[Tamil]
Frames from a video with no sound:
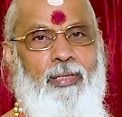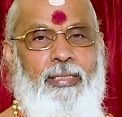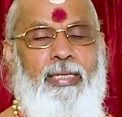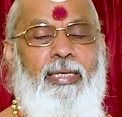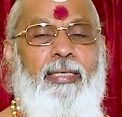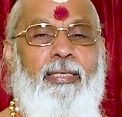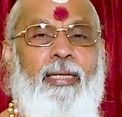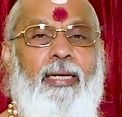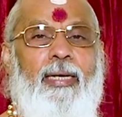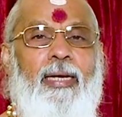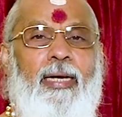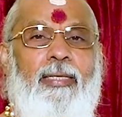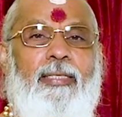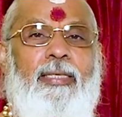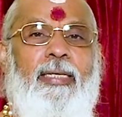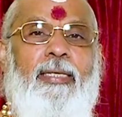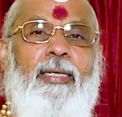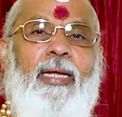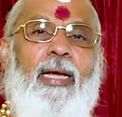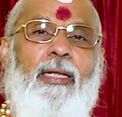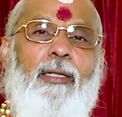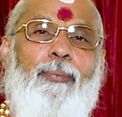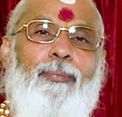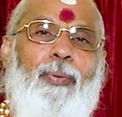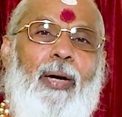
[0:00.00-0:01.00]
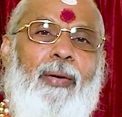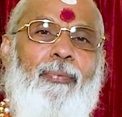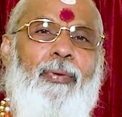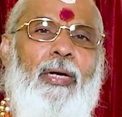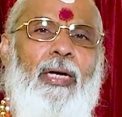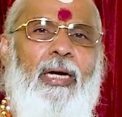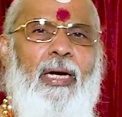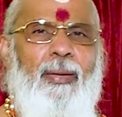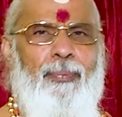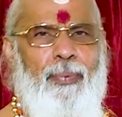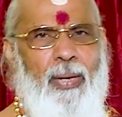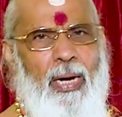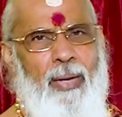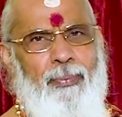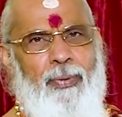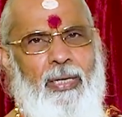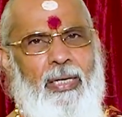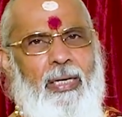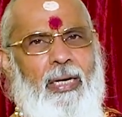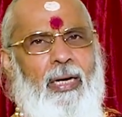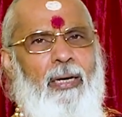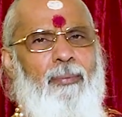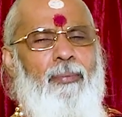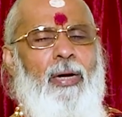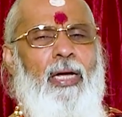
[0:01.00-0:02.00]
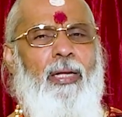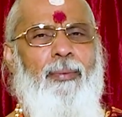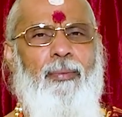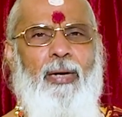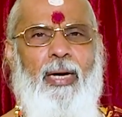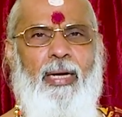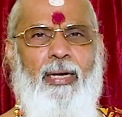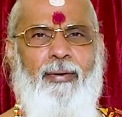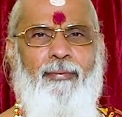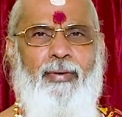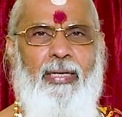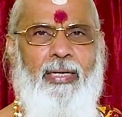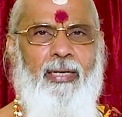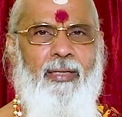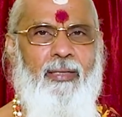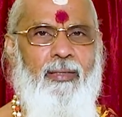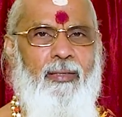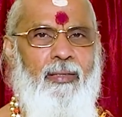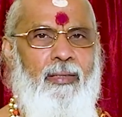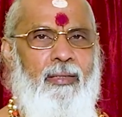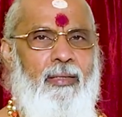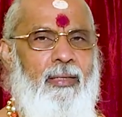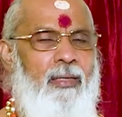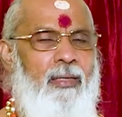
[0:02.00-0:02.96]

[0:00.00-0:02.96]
நீச்சராசின்னு அது பவர் இல்லை பாபகிரகமாய் மாறிவிட்டது